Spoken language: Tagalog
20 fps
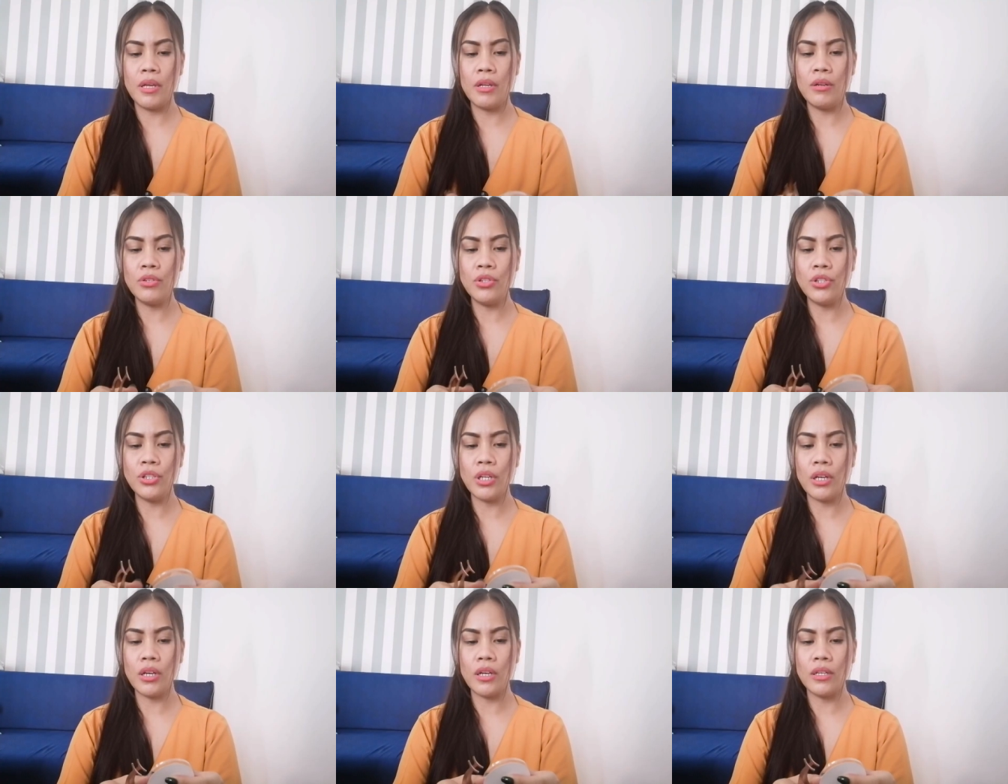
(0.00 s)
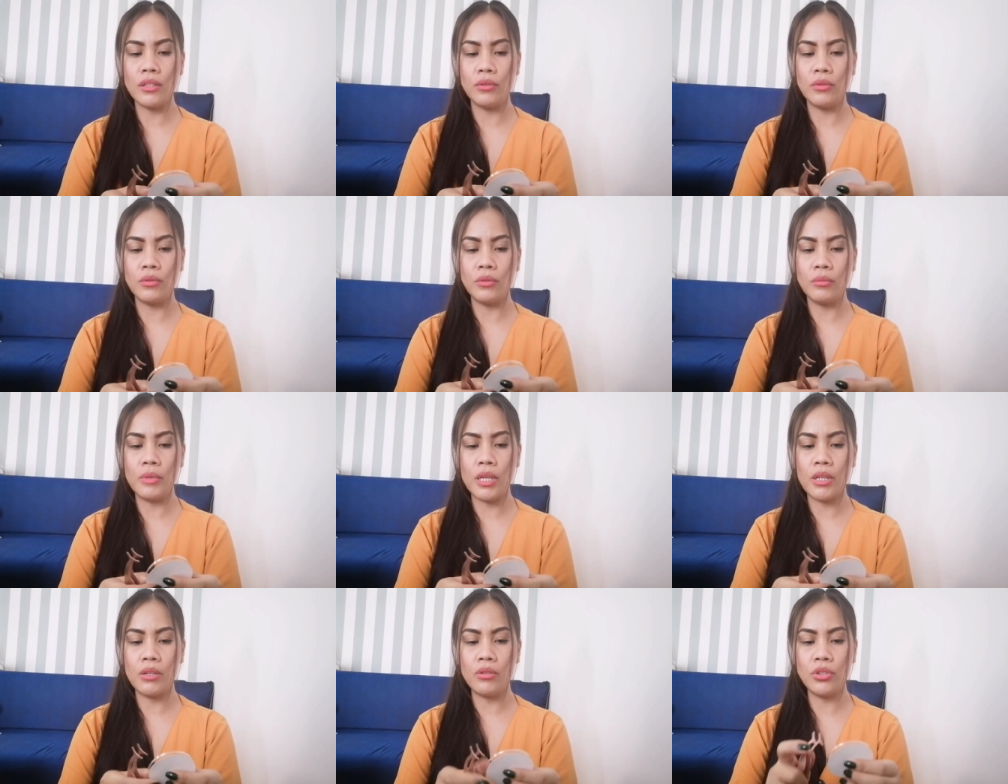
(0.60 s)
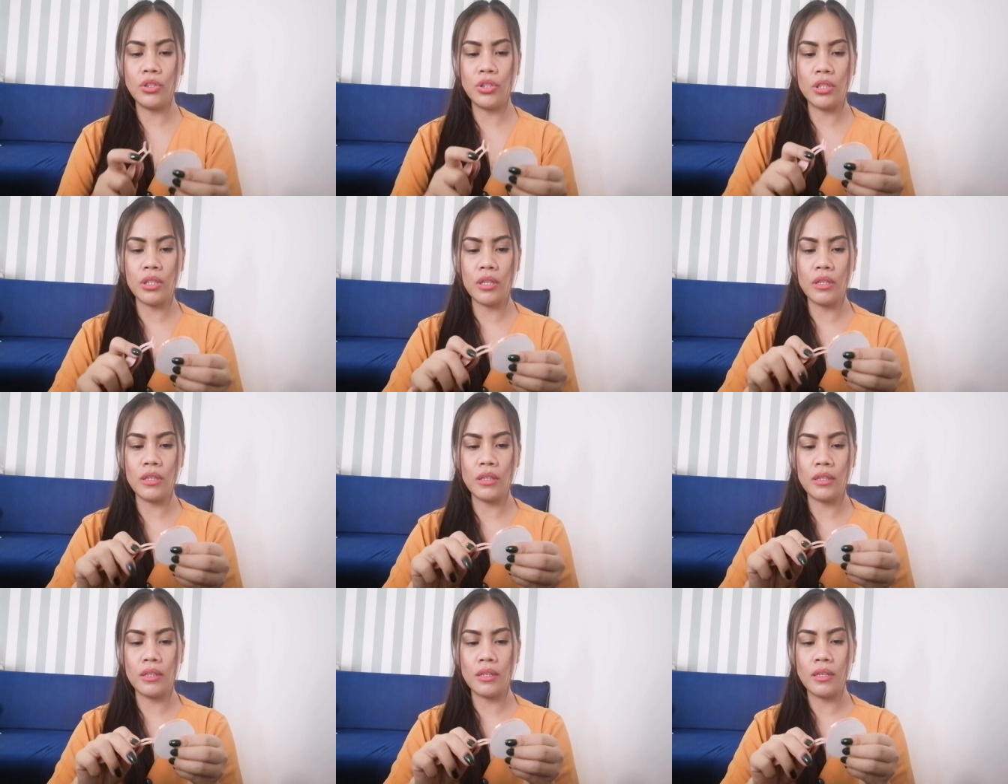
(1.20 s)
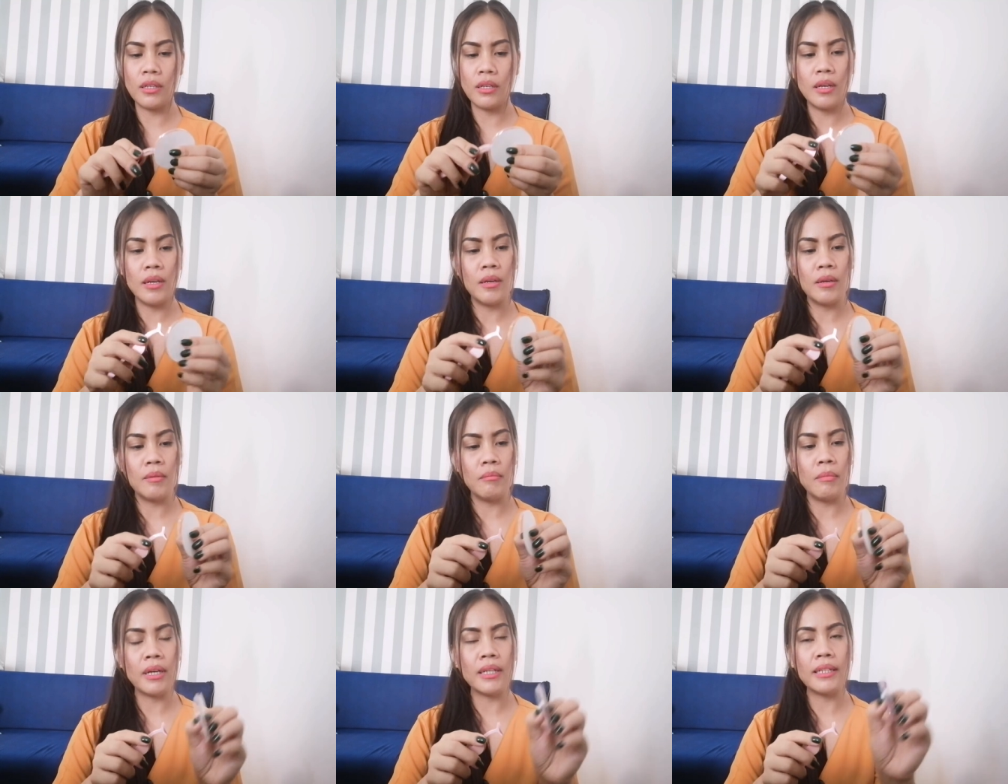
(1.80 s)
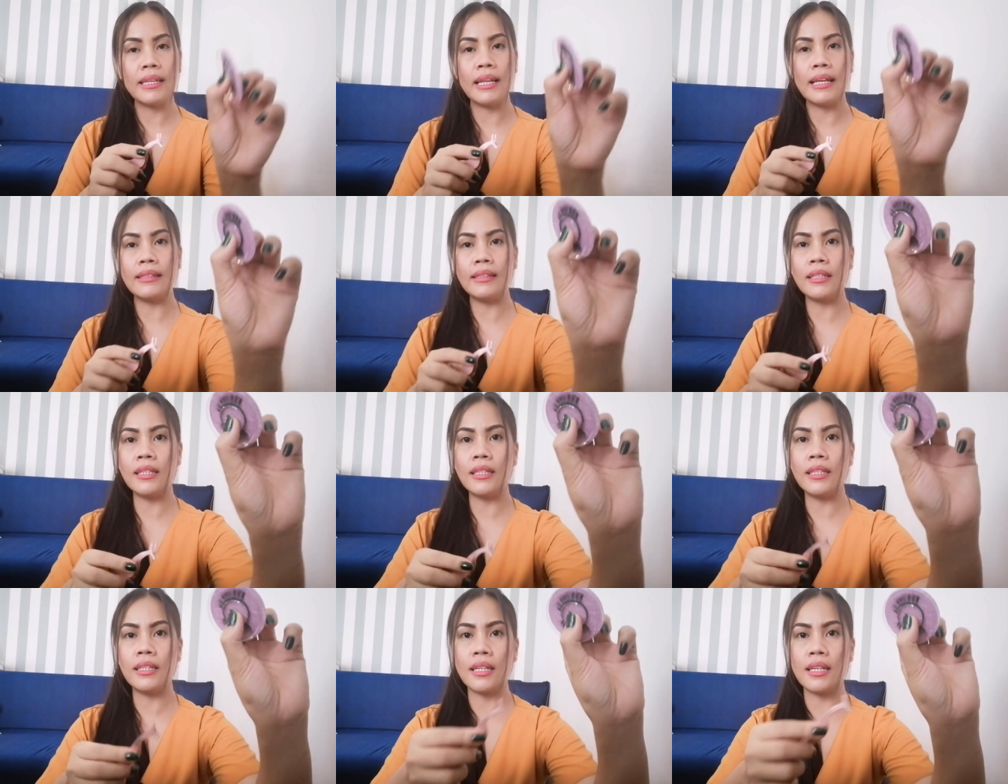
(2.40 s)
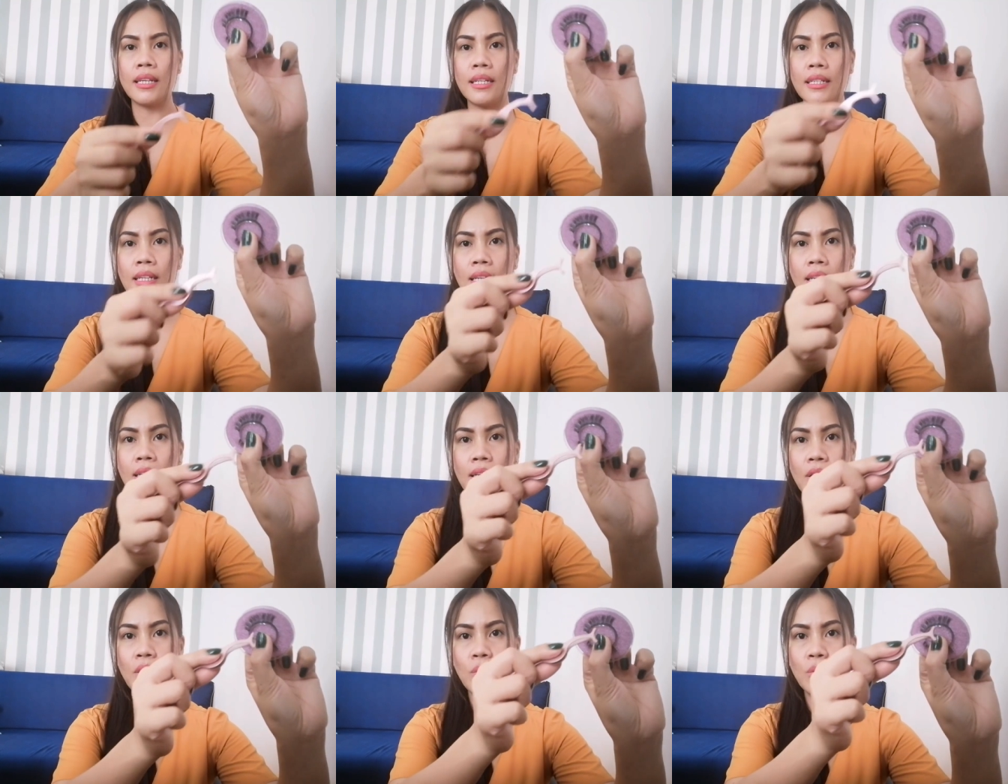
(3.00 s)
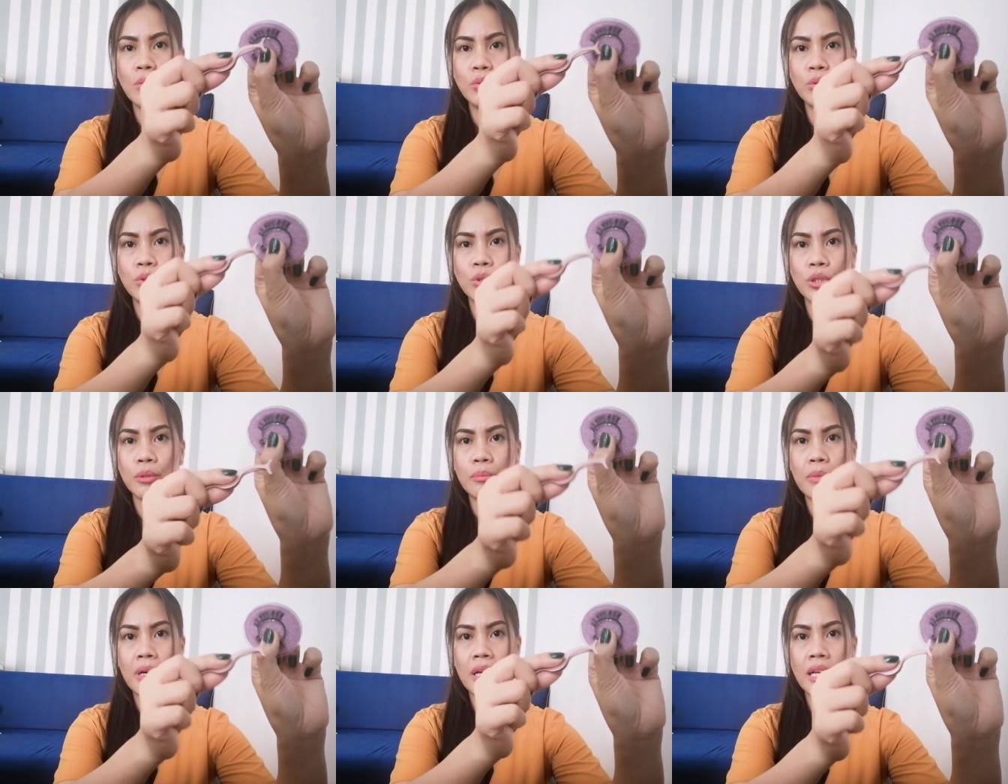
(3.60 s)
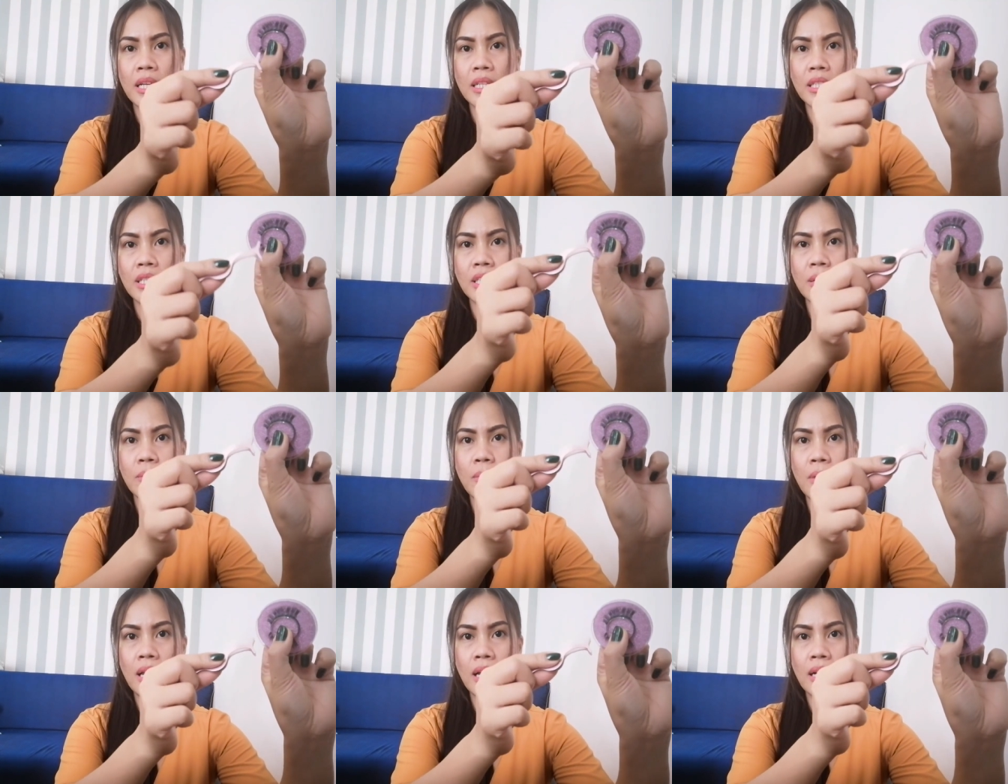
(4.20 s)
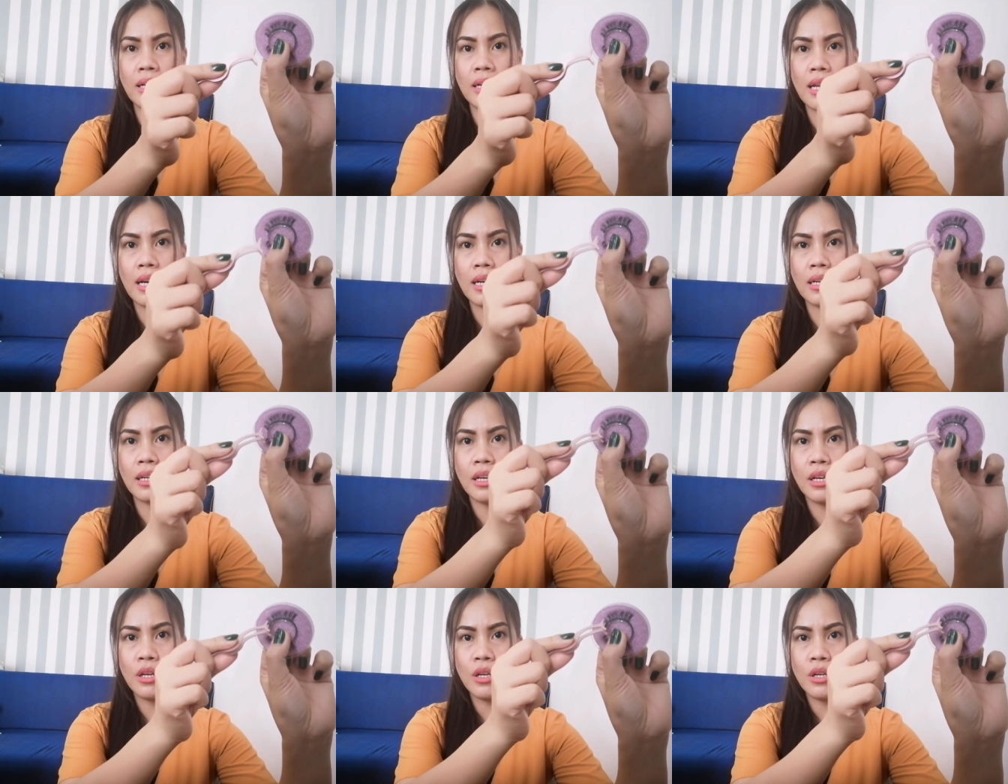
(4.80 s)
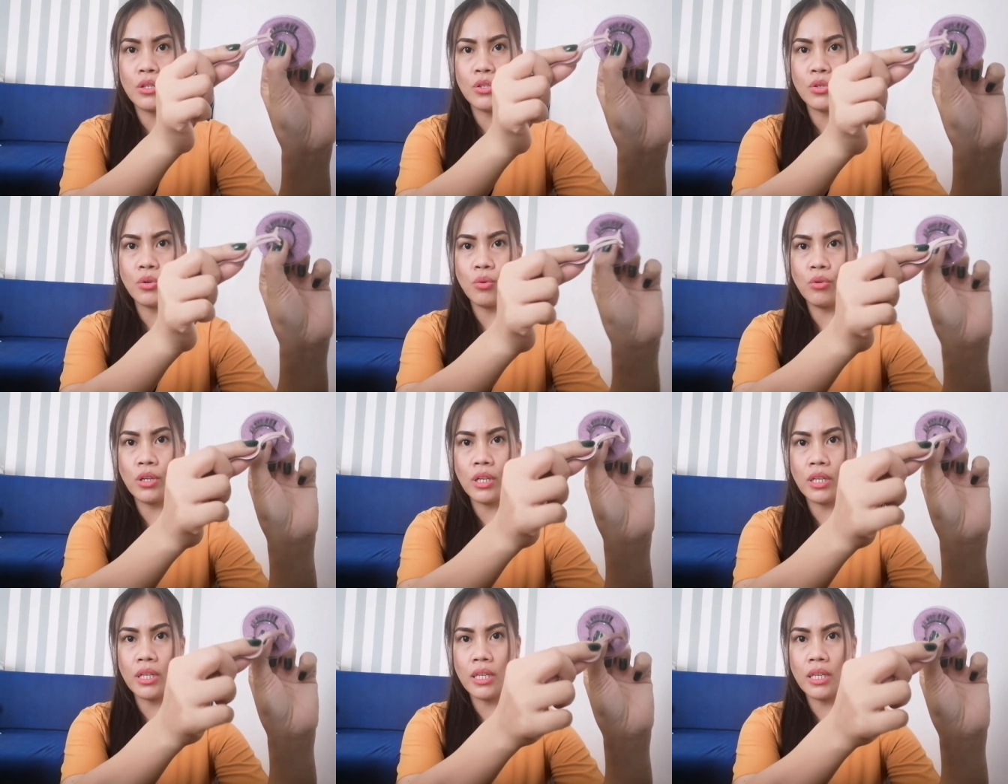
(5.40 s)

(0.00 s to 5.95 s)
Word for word: meron siyang ano, meron siyang magnetic ring na holder para hindi siya malaglag. So, kung